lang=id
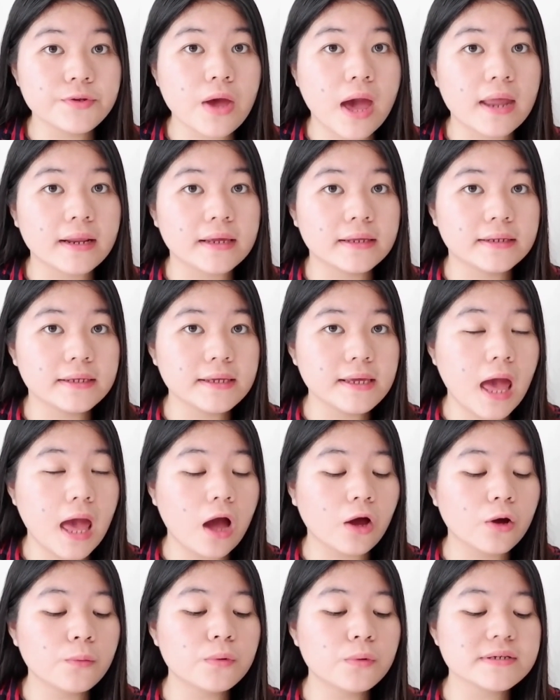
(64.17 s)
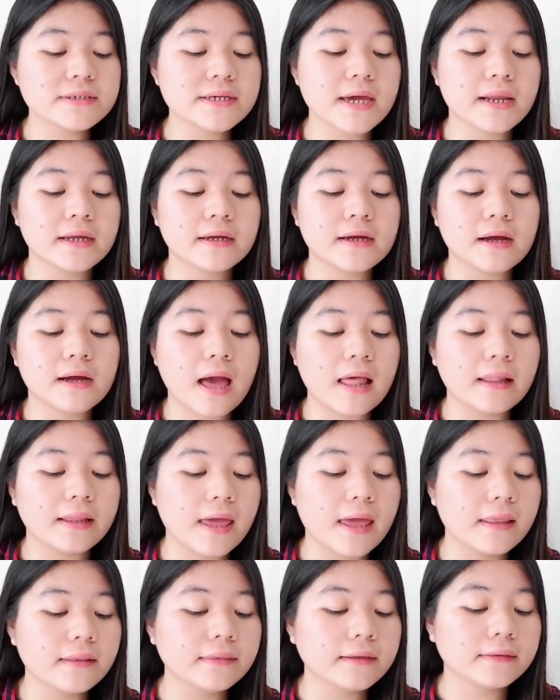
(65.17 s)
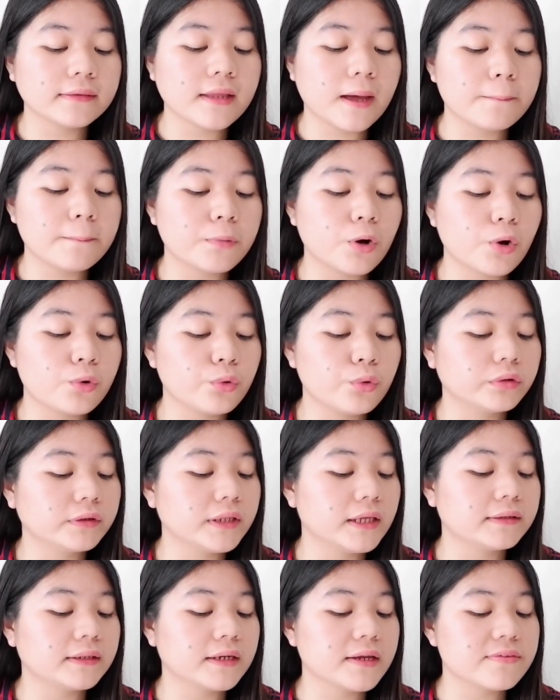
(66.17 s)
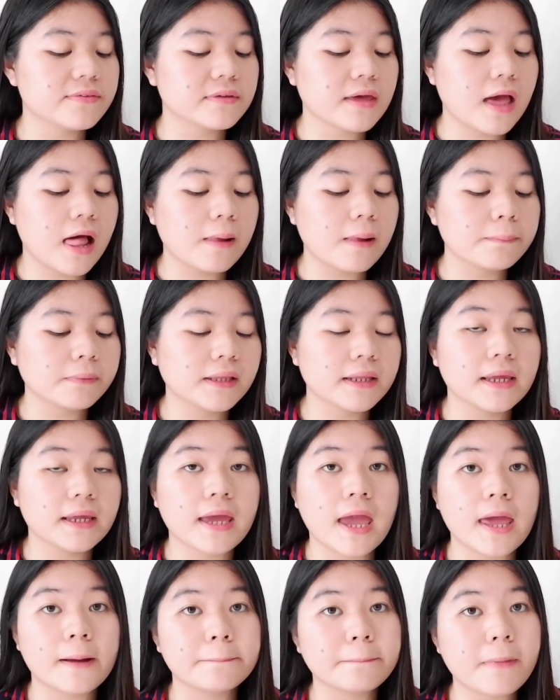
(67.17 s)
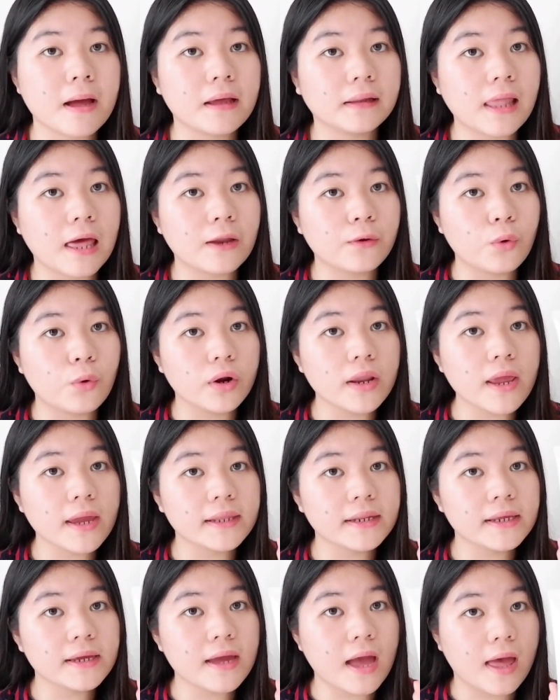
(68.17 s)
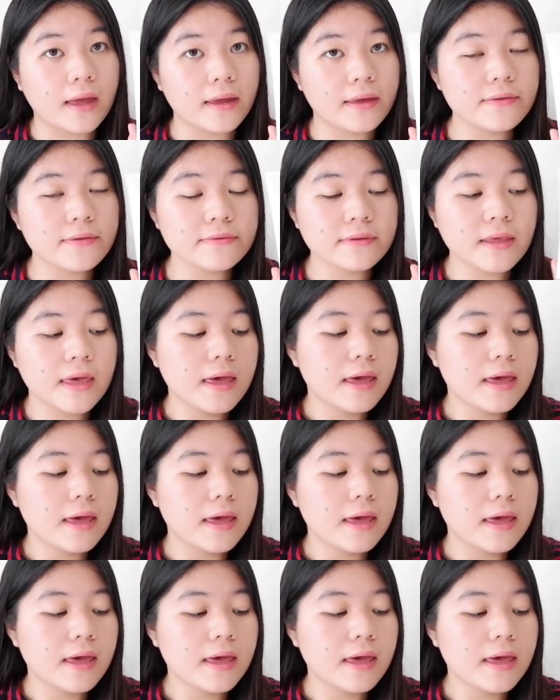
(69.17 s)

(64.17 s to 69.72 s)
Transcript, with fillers: video hari ini aku mau sharing ke kalian tentang produk Fitri Scalp Clinic Hepak Lador yang ini guys.